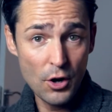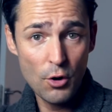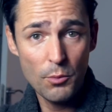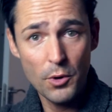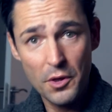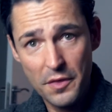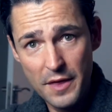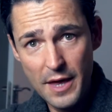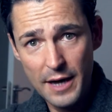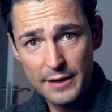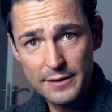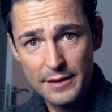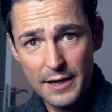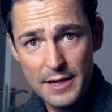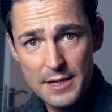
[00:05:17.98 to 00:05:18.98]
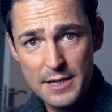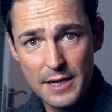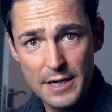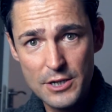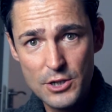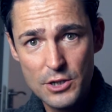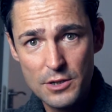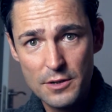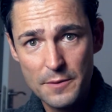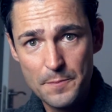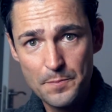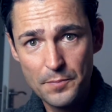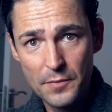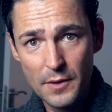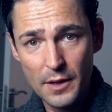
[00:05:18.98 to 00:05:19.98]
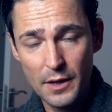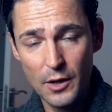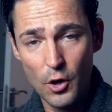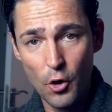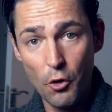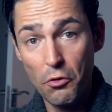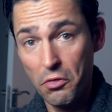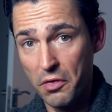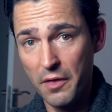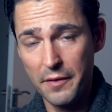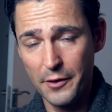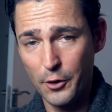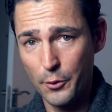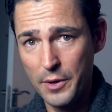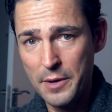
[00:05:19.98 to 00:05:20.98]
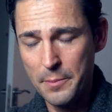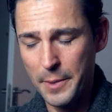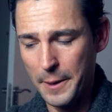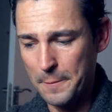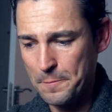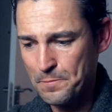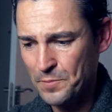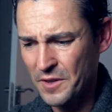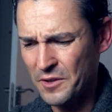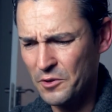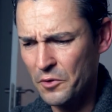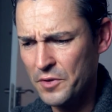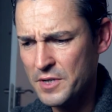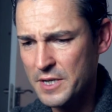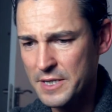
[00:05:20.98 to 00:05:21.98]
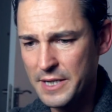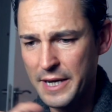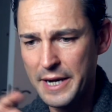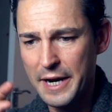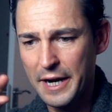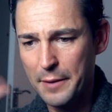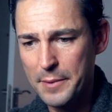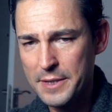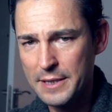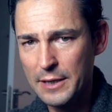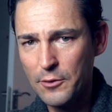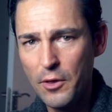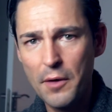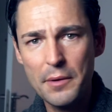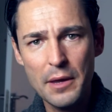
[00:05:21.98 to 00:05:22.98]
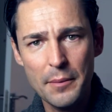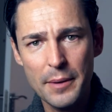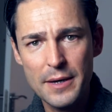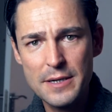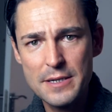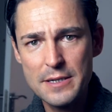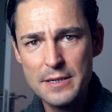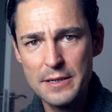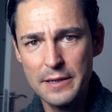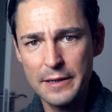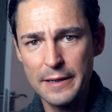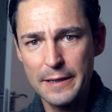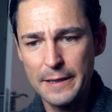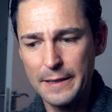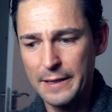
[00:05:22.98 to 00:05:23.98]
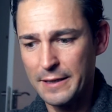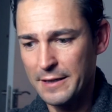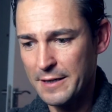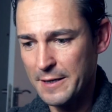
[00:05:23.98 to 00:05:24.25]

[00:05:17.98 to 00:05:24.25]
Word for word: como decía antes, es 11 de noviembre. Entonces se incrementa todavía más, eh,